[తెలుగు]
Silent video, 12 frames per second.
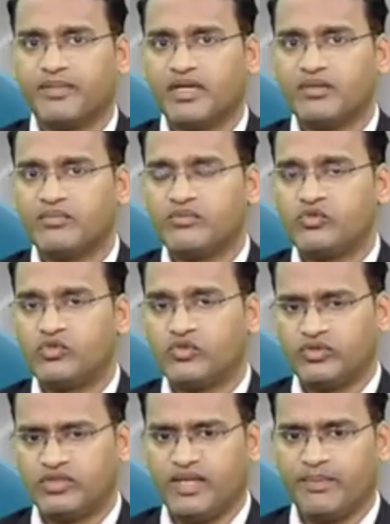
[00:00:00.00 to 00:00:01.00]
మనం
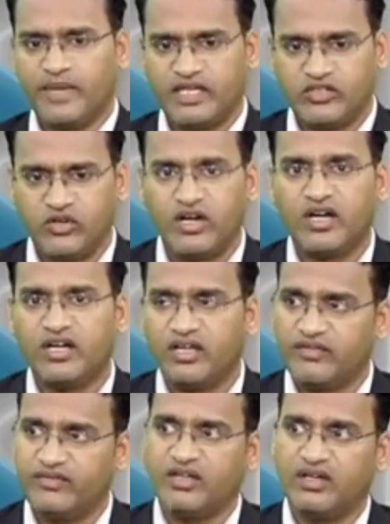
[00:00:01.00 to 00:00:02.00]
చూస్తే మెజారిటీ
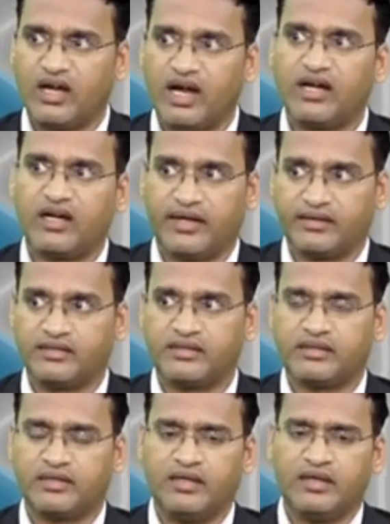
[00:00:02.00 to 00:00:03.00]
ఆఫ్ ద హార్ట్ అటాక్స్
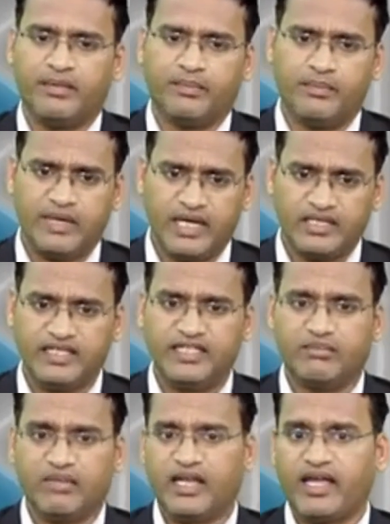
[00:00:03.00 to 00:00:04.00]

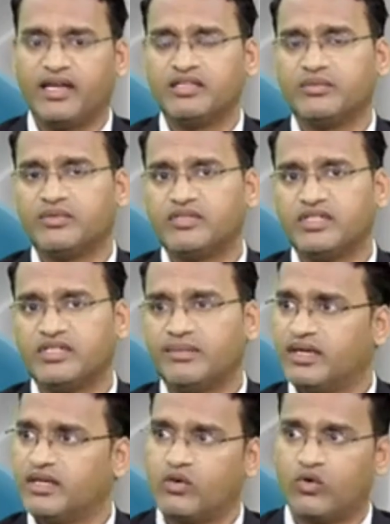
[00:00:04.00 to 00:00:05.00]
బేసిక్ మెకానిజం వచ్చేసి
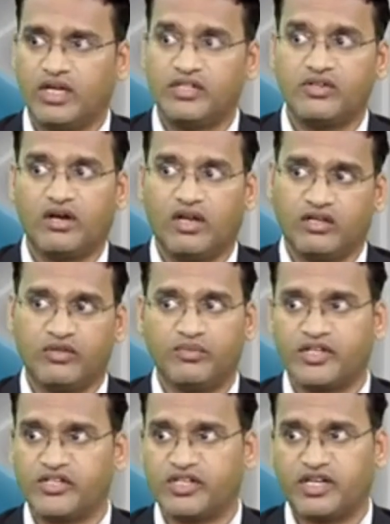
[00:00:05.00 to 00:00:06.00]
మనకి కొలెస్ట్రాల్
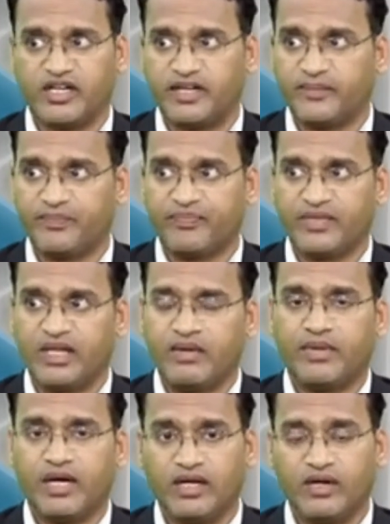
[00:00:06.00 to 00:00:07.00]
అక్యూములేషన్ అక్యుములేషన్
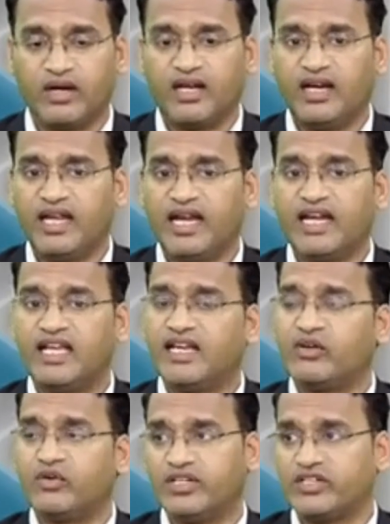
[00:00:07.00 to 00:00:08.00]
అంటాం పర్టికులర్లీ
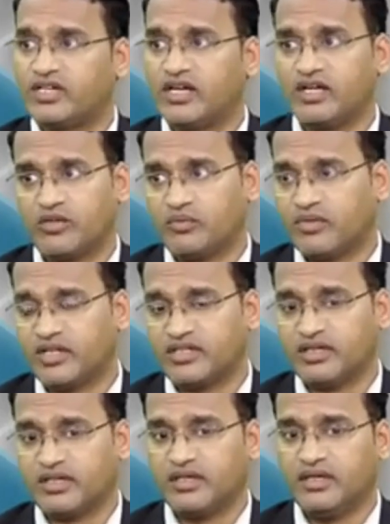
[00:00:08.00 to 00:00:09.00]
ఎల్డిఎల్ కొలెస్ట్రాల్
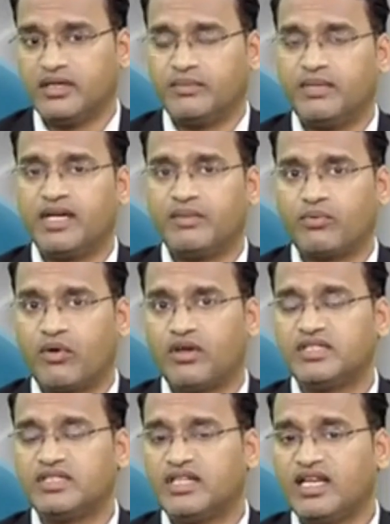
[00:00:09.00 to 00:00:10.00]
అక్యుములేషన్ బట్ ఈ
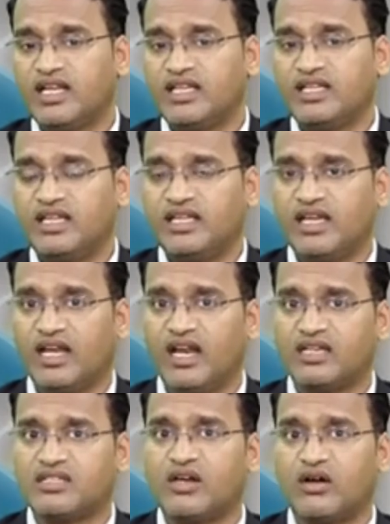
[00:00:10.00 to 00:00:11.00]
ప్రాసెస్ అనేది
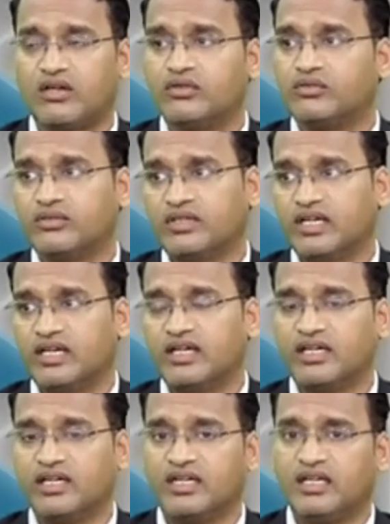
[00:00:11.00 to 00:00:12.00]
ఎలా స్టార్ట్ అవుతుంది అంటే